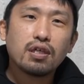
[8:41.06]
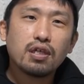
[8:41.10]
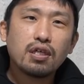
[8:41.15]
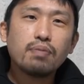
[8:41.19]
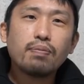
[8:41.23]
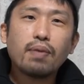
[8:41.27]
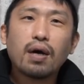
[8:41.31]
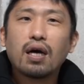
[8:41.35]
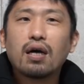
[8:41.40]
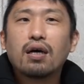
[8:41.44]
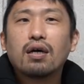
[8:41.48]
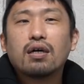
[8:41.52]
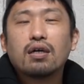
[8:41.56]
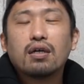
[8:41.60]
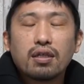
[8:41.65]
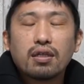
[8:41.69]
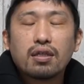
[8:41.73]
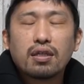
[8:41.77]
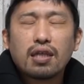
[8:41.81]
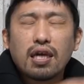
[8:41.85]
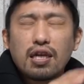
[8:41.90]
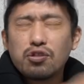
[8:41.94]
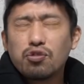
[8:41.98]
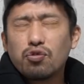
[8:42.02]
今、
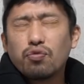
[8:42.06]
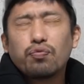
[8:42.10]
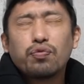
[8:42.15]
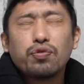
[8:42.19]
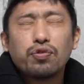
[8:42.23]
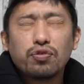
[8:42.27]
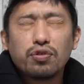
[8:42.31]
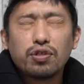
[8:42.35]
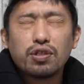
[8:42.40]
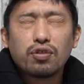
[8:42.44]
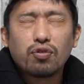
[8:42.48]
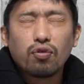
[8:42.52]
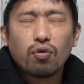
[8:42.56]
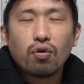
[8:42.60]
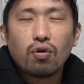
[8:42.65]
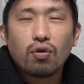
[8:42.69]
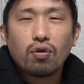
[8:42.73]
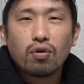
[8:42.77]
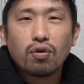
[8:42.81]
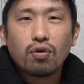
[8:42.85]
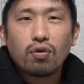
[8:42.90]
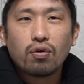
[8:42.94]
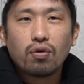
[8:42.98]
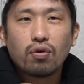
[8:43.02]
タイソン・フューリーと
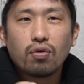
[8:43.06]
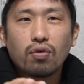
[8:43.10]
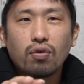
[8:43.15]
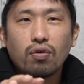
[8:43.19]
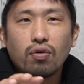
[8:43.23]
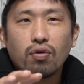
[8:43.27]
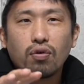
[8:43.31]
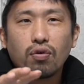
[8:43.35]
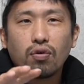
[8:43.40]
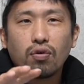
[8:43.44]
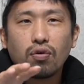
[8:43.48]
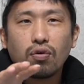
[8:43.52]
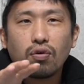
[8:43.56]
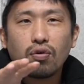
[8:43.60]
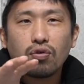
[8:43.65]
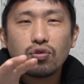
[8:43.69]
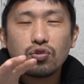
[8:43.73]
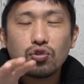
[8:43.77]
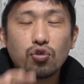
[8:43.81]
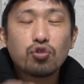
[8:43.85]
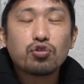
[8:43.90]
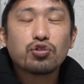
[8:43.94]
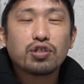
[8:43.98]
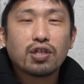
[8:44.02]

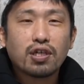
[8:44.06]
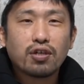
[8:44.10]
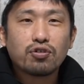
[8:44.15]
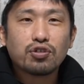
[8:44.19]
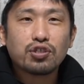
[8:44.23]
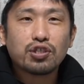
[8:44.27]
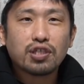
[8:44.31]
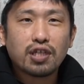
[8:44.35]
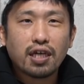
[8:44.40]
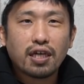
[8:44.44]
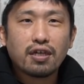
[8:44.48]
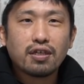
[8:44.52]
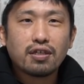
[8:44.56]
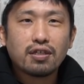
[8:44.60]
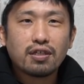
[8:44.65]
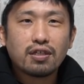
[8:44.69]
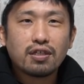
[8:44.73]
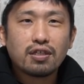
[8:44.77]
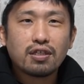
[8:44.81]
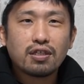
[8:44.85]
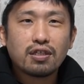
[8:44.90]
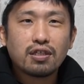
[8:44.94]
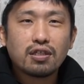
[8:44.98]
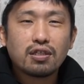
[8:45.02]
ジョシアの試合っ
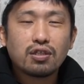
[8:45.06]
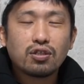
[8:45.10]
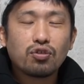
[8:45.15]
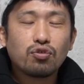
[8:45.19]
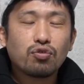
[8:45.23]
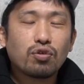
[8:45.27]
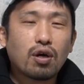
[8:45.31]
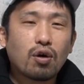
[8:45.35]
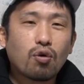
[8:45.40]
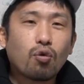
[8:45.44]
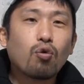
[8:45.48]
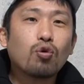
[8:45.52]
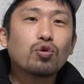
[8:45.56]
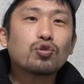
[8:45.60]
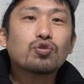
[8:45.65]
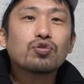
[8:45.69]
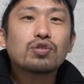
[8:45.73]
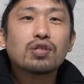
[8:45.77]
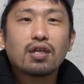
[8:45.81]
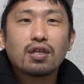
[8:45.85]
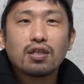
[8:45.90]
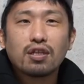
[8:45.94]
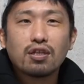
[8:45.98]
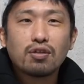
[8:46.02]
ていうのは交渉
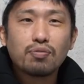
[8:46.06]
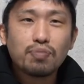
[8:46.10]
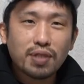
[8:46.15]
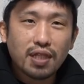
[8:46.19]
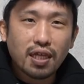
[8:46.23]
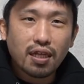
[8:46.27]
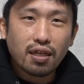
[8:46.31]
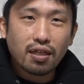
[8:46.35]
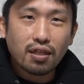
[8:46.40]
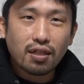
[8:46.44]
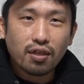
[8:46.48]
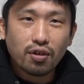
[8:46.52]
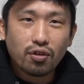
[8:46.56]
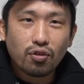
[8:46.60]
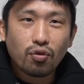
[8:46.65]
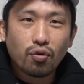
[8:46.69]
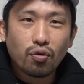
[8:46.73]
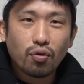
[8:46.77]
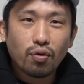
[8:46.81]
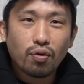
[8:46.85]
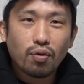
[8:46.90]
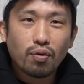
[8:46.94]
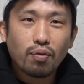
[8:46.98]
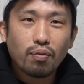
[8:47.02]
されてるみたいなんだけ
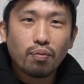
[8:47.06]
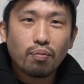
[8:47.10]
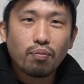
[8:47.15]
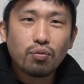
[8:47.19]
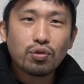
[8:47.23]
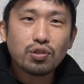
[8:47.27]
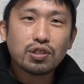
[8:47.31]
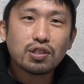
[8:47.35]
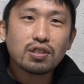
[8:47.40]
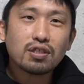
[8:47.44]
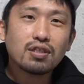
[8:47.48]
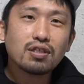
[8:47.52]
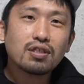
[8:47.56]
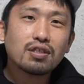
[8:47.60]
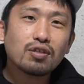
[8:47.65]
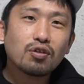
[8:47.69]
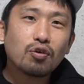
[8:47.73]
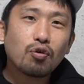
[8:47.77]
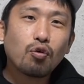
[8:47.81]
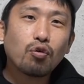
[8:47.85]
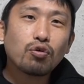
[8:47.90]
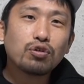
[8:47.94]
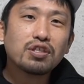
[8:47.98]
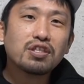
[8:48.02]
ど、うん、もし
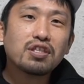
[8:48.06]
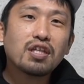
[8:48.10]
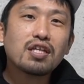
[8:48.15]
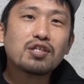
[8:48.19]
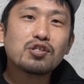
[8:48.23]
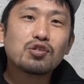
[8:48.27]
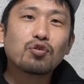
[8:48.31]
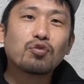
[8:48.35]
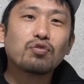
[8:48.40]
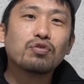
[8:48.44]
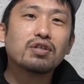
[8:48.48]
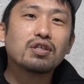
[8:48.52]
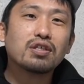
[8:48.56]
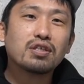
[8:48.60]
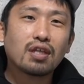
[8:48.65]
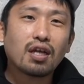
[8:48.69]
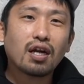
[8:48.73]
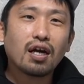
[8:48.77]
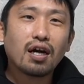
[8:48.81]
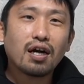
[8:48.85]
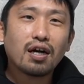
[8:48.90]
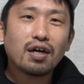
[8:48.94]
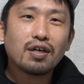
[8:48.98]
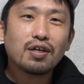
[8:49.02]
ここに手突っ込んできた
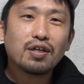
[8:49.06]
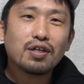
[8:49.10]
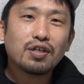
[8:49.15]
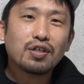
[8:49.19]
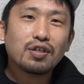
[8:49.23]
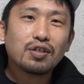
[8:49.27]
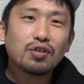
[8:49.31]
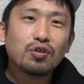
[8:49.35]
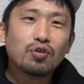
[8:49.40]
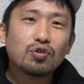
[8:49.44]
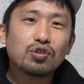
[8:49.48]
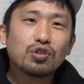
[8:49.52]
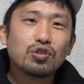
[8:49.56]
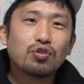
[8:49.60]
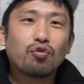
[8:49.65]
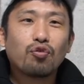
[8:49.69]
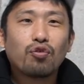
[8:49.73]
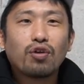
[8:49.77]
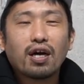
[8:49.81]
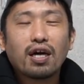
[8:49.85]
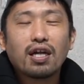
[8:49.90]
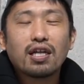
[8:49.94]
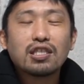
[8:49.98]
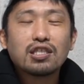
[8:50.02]
ら、要するに
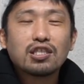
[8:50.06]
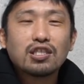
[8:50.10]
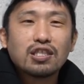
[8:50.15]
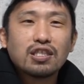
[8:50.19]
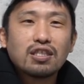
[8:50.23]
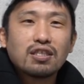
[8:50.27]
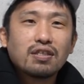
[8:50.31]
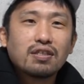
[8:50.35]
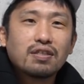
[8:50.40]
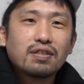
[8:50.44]
この話